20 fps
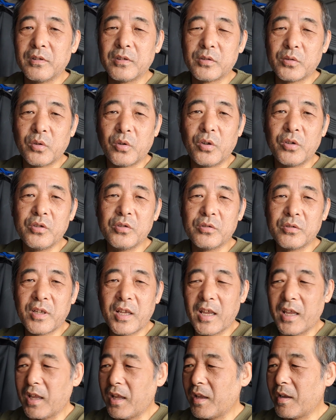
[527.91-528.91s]
そういう
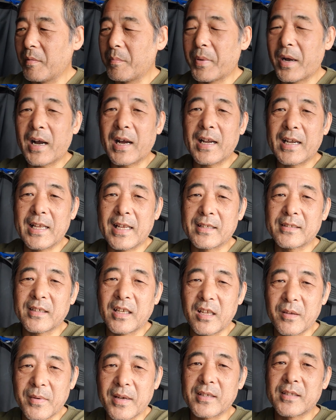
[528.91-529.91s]
ね、バカな奴
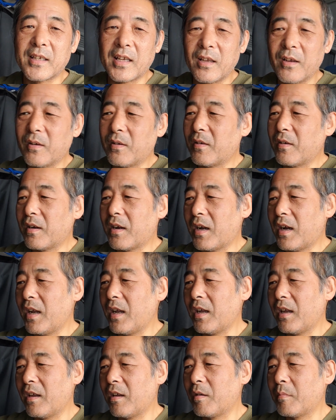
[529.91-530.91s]
がいましたよ。は
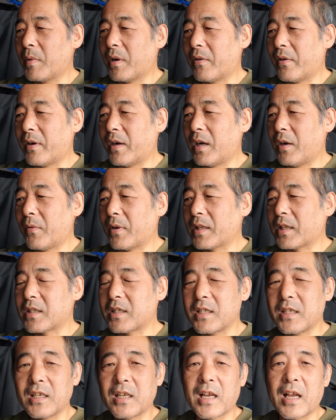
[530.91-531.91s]
い。まあ、
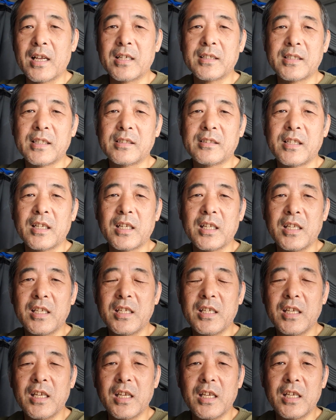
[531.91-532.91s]
私、間接的
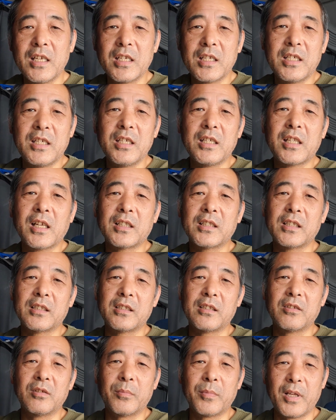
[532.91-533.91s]
に聞いたんです
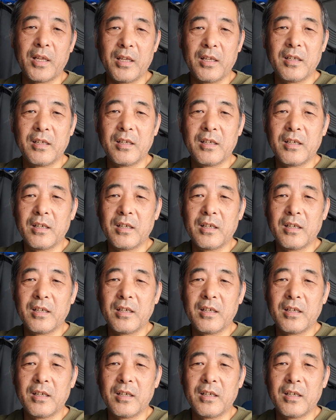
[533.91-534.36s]
けどもね。